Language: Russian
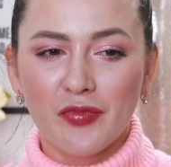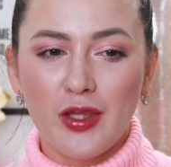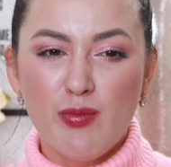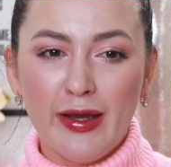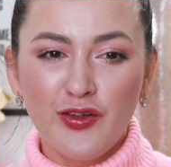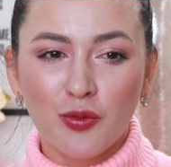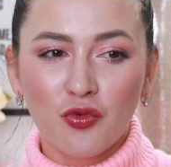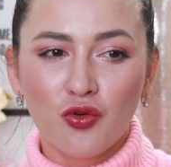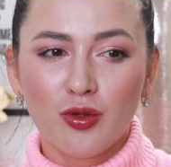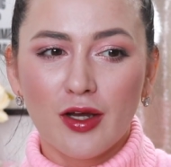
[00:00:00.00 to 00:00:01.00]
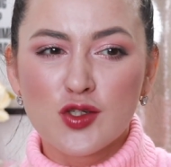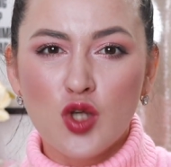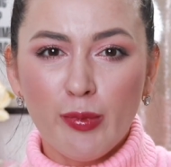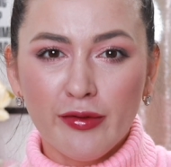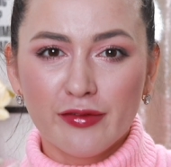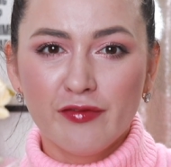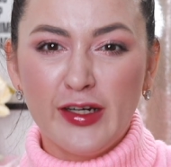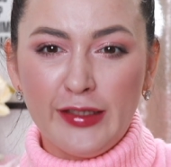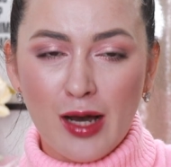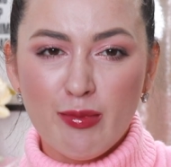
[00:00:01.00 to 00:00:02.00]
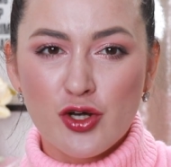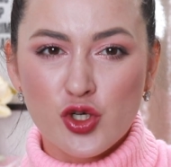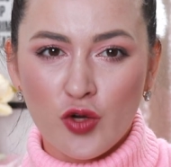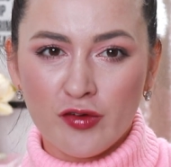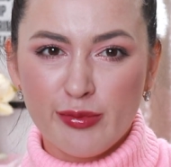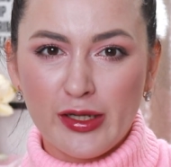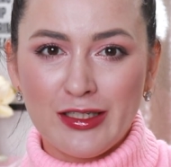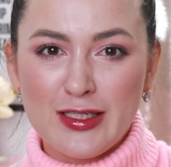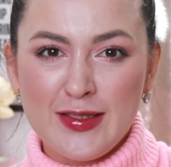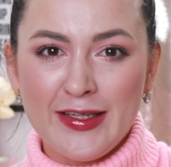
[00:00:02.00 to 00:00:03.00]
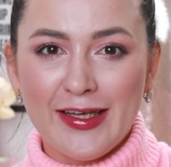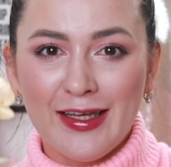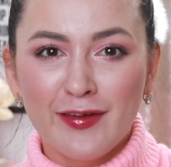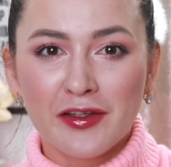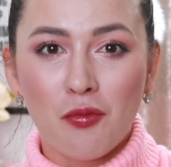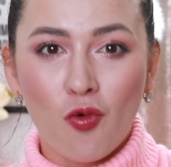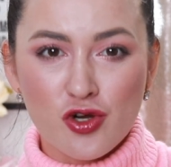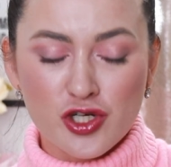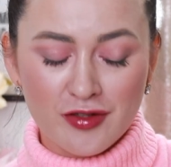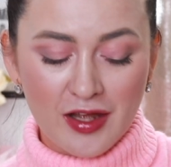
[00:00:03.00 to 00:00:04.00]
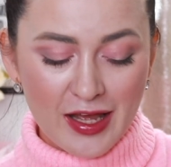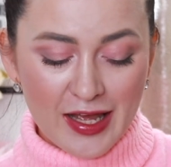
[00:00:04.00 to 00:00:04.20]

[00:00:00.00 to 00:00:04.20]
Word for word: И поэтому особо вреда большого принести это не может.